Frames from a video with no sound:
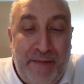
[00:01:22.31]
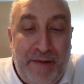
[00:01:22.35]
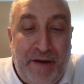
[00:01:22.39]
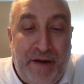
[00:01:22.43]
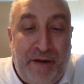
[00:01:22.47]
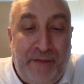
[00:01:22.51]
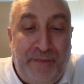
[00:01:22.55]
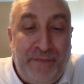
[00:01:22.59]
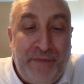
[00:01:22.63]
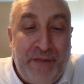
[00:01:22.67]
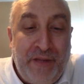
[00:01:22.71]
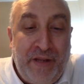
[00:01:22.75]

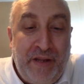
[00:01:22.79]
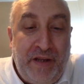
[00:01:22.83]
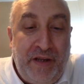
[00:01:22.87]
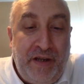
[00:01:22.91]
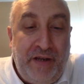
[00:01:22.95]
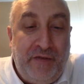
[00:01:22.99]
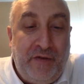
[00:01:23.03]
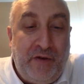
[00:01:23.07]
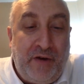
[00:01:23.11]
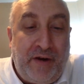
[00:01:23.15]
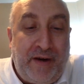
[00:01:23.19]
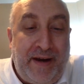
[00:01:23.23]
però
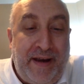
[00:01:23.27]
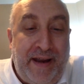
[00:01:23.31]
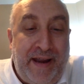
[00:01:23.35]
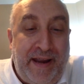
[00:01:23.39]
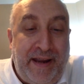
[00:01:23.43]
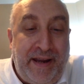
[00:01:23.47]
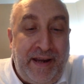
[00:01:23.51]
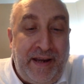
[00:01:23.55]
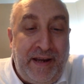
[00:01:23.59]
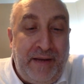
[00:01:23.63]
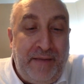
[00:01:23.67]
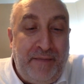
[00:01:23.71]
io
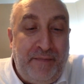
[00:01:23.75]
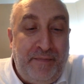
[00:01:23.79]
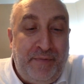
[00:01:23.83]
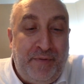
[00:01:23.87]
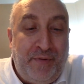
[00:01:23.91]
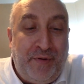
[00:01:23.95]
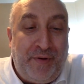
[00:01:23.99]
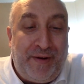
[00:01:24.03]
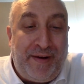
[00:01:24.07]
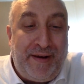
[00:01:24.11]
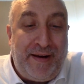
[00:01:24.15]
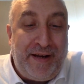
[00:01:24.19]
vorrei
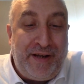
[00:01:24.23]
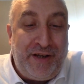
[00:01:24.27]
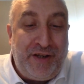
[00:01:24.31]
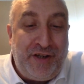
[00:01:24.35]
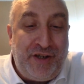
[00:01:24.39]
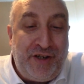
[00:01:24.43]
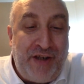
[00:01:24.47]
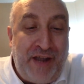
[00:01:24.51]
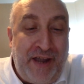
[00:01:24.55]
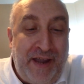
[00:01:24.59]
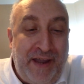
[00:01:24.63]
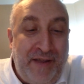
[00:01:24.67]
porre
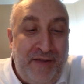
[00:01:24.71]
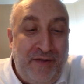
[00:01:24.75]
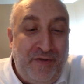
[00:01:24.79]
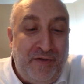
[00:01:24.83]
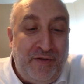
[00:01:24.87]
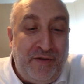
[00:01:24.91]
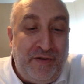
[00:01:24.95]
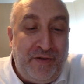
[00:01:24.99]
l'accento